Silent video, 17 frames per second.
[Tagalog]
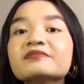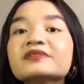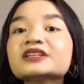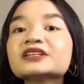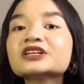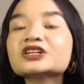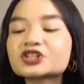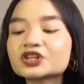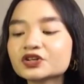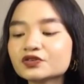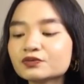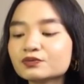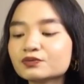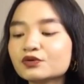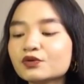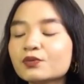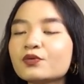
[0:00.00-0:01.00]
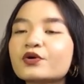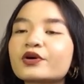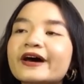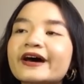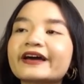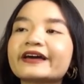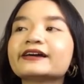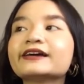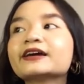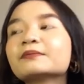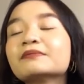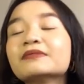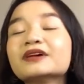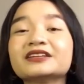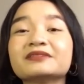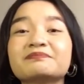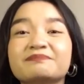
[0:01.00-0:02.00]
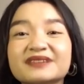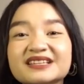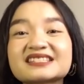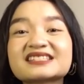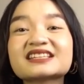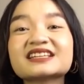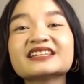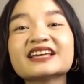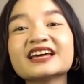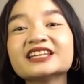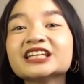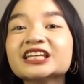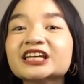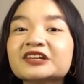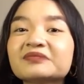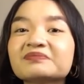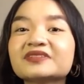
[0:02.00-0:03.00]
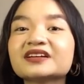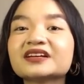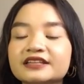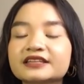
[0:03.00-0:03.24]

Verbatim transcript: Hindi siya yung bumurahing manipis na denim.